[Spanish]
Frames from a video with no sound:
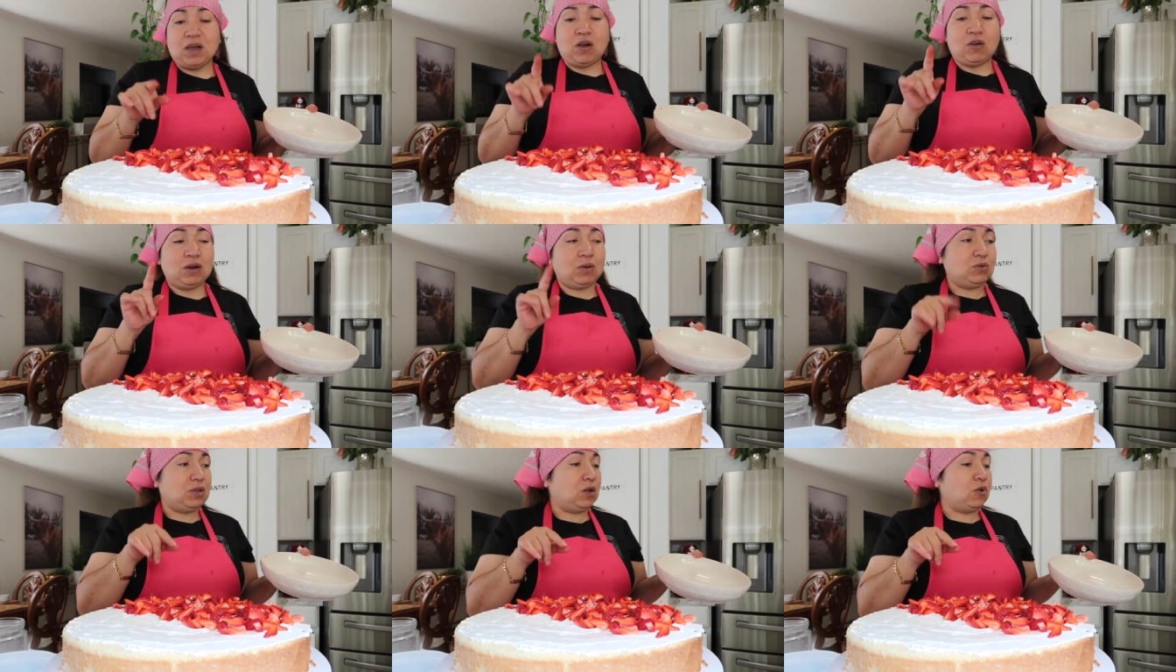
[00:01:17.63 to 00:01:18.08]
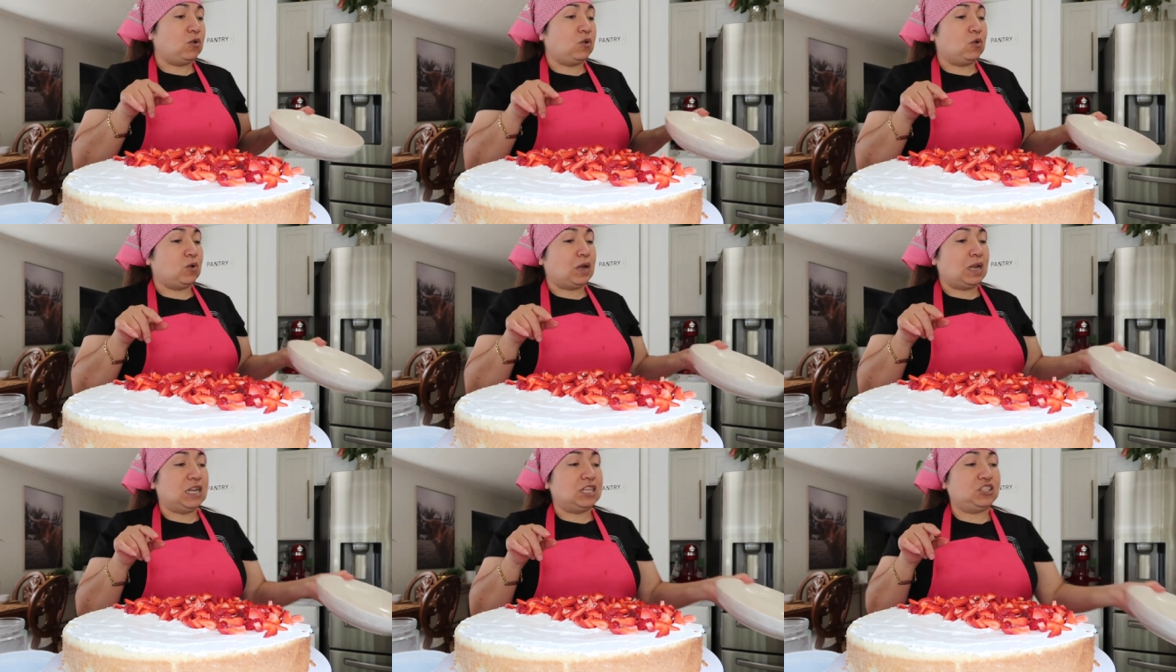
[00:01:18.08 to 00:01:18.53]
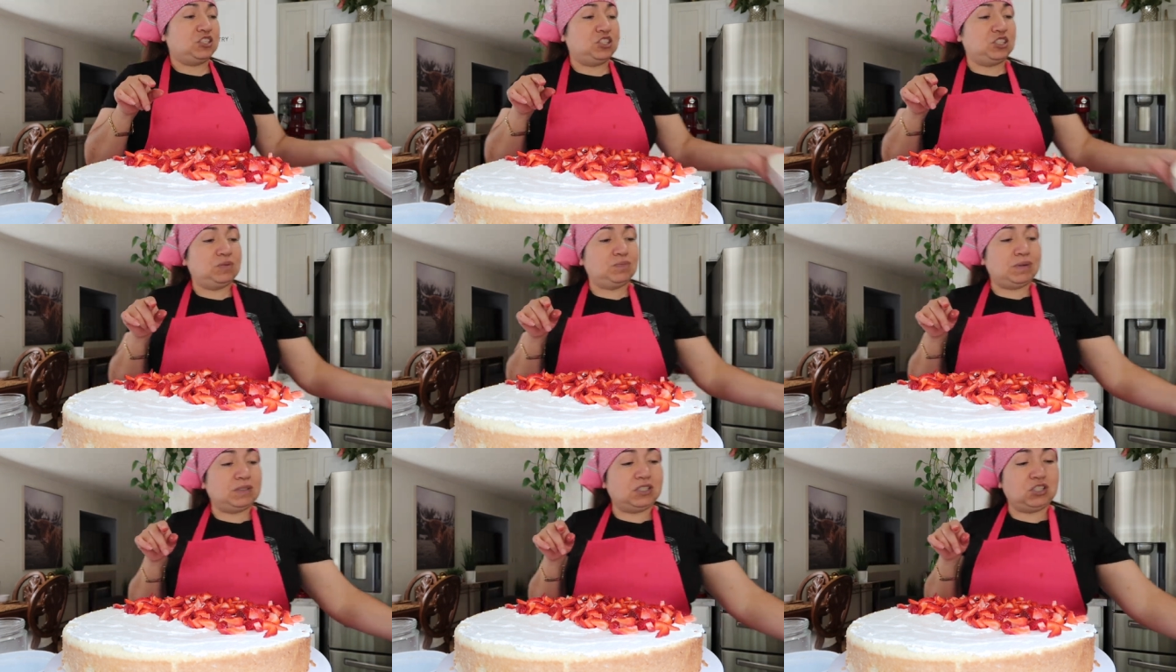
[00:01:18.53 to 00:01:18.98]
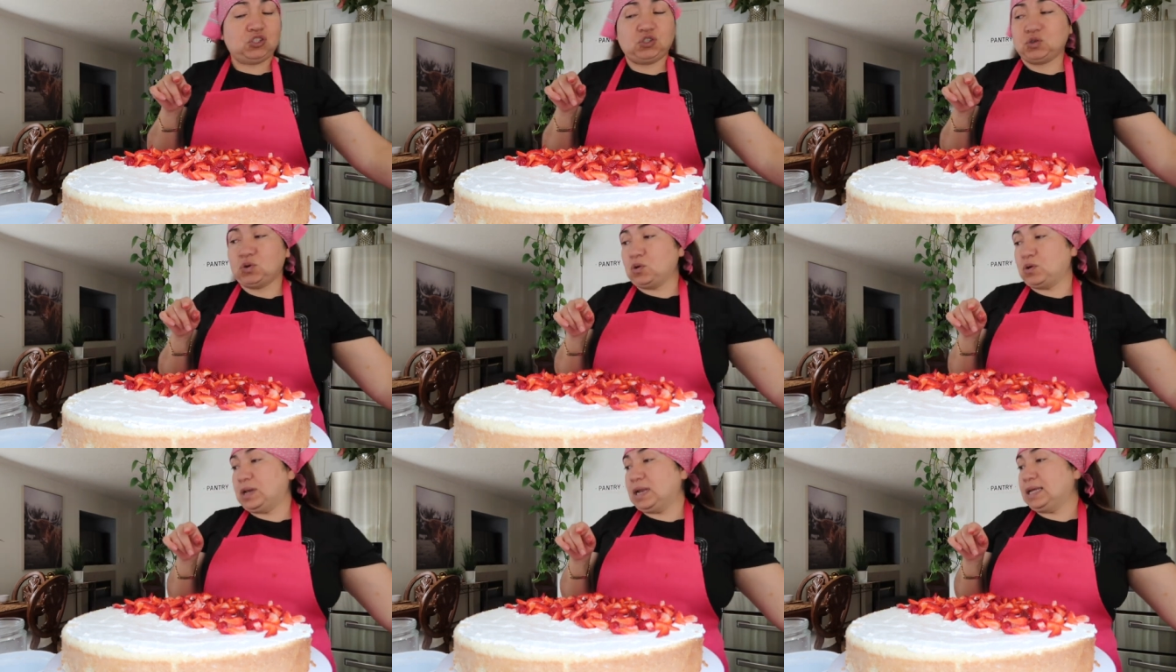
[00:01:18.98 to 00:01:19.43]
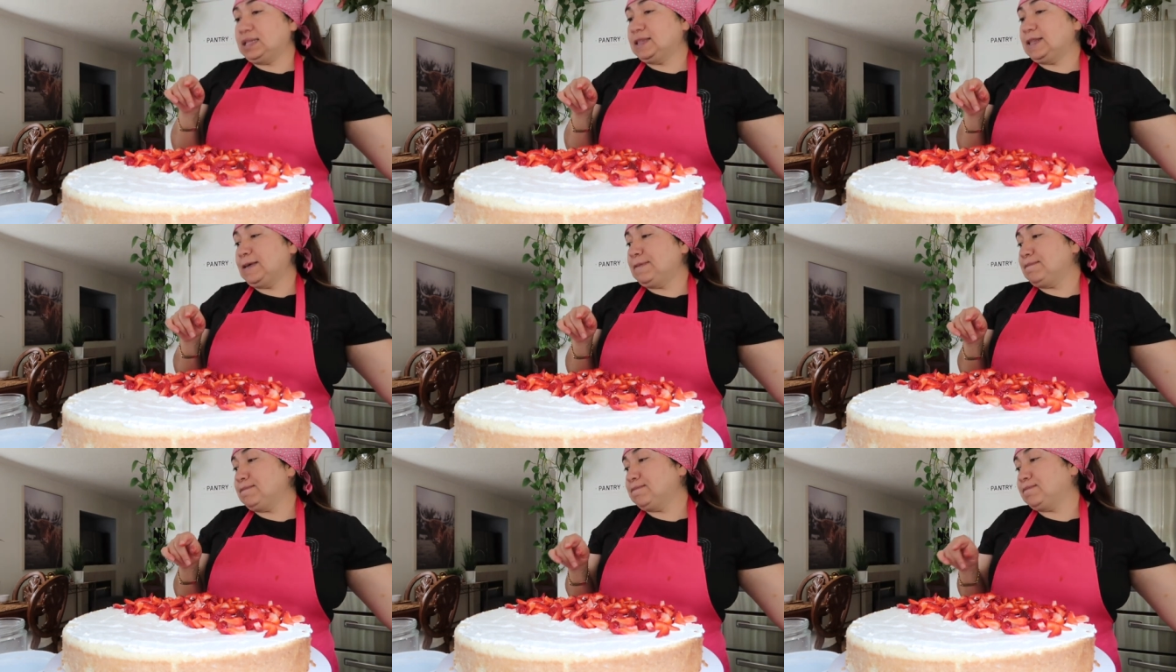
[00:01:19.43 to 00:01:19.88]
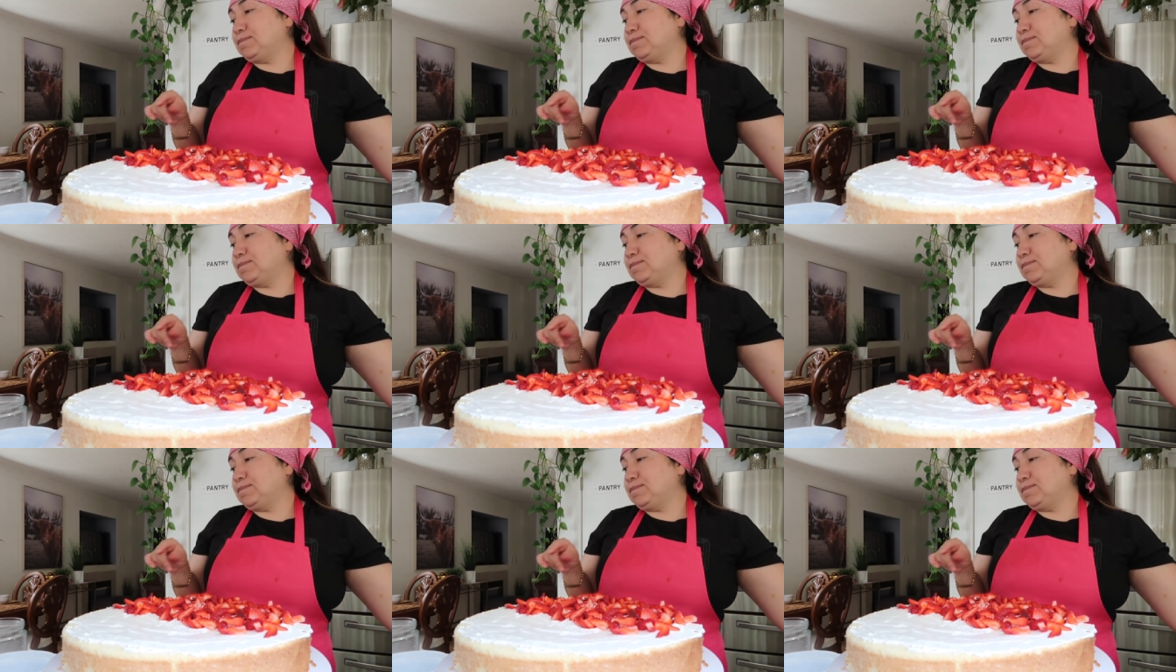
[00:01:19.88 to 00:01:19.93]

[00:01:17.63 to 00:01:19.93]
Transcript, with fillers: Ahora voy a colocar las chispas de chocolate.